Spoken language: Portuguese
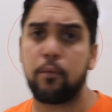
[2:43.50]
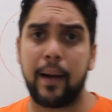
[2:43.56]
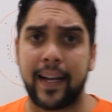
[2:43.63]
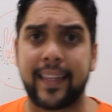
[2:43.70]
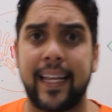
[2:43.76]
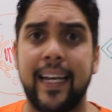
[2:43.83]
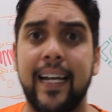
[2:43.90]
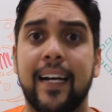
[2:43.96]

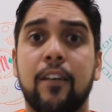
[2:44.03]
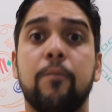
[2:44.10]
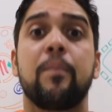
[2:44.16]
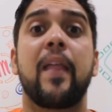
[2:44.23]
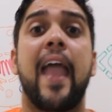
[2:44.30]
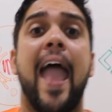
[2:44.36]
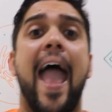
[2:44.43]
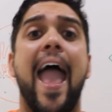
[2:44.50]
bacteriano
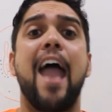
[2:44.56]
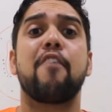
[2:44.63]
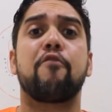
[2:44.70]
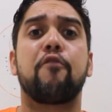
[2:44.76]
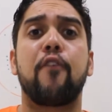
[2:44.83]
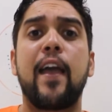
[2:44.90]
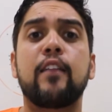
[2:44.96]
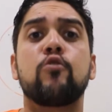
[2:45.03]
é
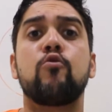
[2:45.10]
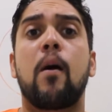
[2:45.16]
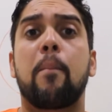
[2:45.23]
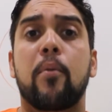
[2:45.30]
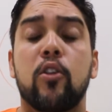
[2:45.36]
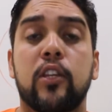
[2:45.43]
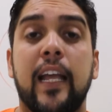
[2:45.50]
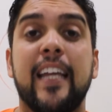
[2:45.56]
feito de uma
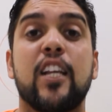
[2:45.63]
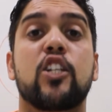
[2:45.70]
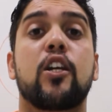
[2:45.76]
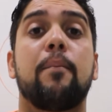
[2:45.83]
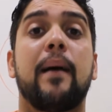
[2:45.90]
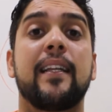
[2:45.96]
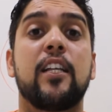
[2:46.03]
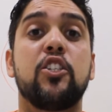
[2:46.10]
proteína
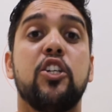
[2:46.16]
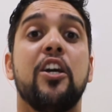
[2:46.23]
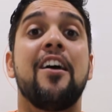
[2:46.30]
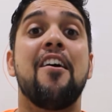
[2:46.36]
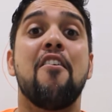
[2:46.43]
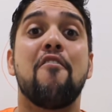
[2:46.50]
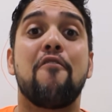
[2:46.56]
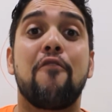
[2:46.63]
chamada de
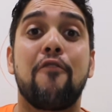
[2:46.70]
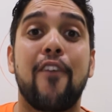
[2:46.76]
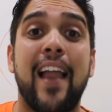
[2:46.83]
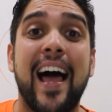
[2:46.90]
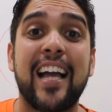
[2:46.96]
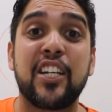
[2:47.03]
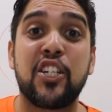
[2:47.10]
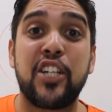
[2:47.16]

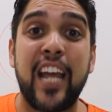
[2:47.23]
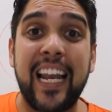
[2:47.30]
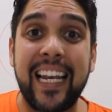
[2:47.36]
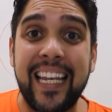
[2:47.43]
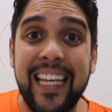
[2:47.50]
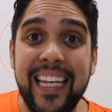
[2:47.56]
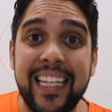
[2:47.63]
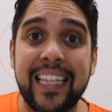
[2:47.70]

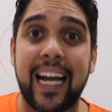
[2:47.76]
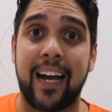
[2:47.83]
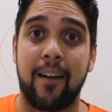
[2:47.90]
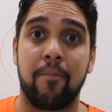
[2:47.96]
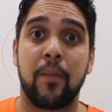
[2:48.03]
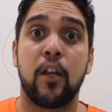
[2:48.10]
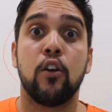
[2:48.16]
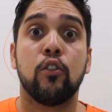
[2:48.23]

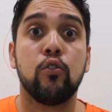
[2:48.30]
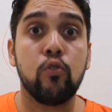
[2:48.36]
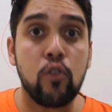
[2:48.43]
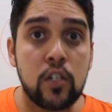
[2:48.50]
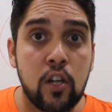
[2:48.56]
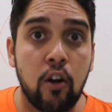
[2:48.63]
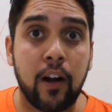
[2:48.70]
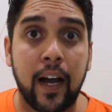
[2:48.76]
flagelina.
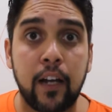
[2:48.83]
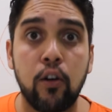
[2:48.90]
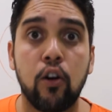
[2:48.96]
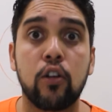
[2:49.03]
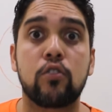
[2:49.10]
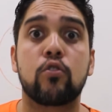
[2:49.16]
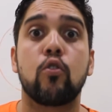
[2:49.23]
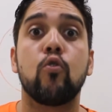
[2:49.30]
Nos
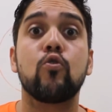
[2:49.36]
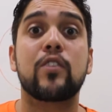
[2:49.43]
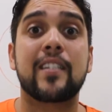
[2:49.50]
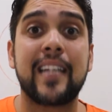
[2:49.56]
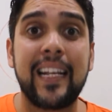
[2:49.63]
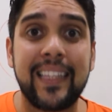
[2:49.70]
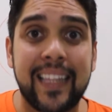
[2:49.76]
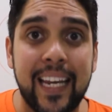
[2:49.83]
eucariotos, o
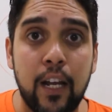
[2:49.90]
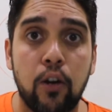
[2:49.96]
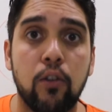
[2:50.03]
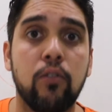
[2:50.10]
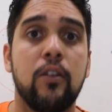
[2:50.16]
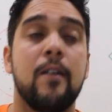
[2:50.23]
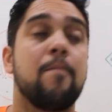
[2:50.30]
centríolo